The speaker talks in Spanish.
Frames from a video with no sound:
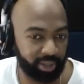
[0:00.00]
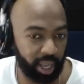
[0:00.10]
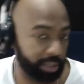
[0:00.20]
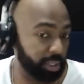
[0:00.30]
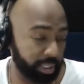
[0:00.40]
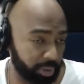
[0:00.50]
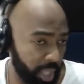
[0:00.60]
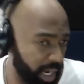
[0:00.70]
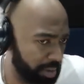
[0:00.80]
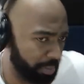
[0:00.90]

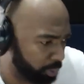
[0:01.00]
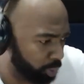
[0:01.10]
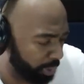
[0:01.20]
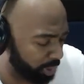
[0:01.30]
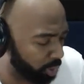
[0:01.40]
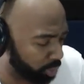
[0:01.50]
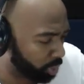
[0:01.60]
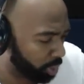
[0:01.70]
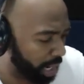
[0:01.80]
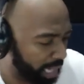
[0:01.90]
internacionales y por supuesto uno
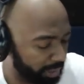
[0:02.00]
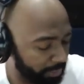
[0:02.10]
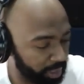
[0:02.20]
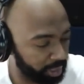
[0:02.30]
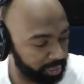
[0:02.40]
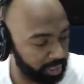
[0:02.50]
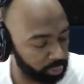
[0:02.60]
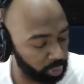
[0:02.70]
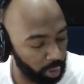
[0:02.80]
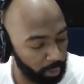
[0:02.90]
local también que sea de su combo,